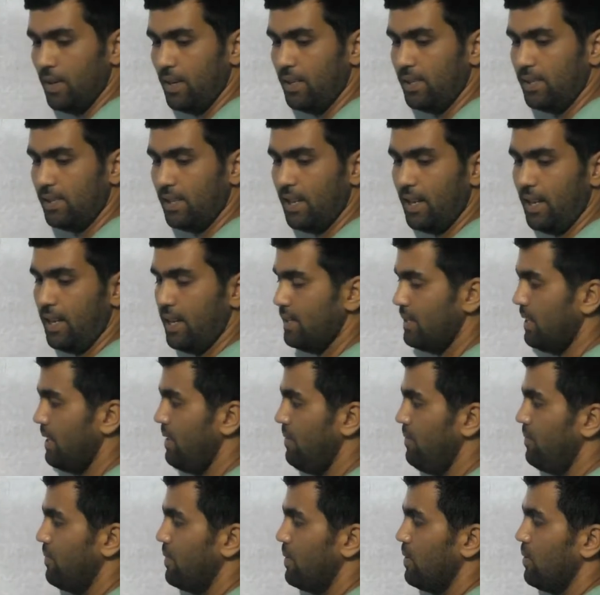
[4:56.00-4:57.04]
इस तरीके
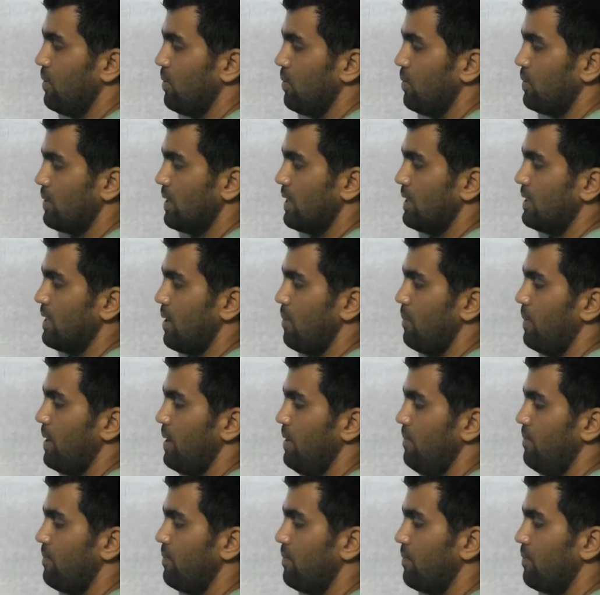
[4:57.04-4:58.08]
से उसके सामने